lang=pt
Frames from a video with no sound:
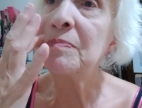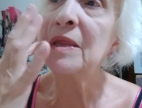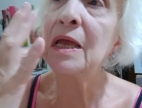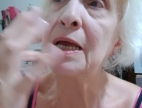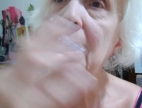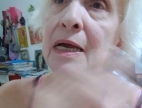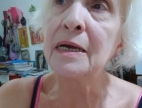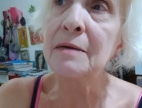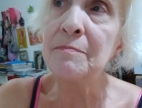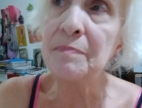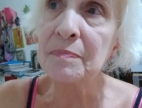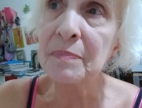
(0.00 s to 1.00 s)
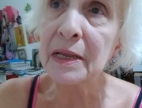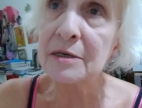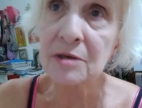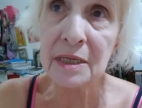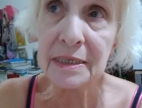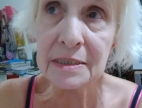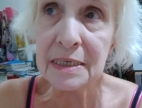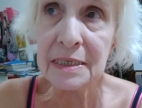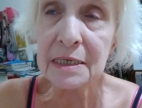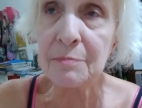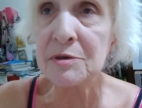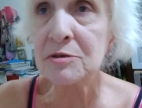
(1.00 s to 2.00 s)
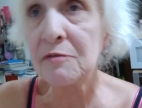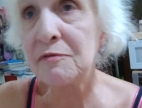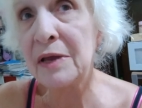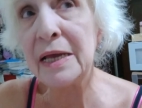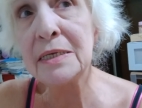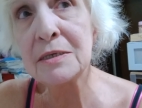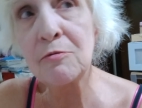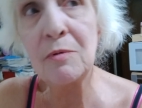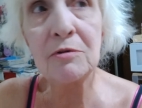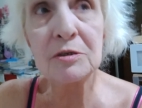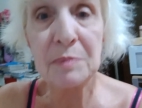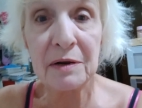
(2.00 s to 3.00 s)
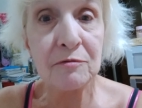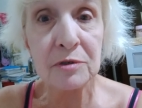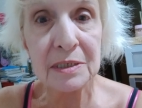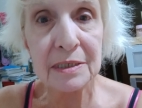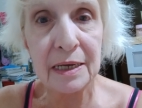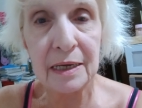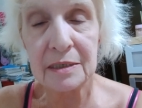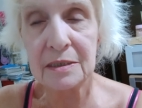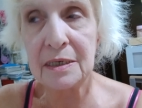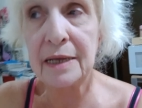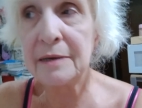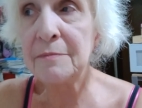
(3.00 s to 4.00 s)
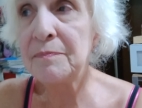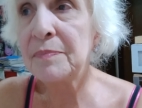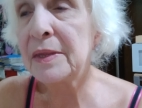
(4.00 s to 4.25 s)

É, só tem assim, se a pessoa fez alguma coisa para você, né?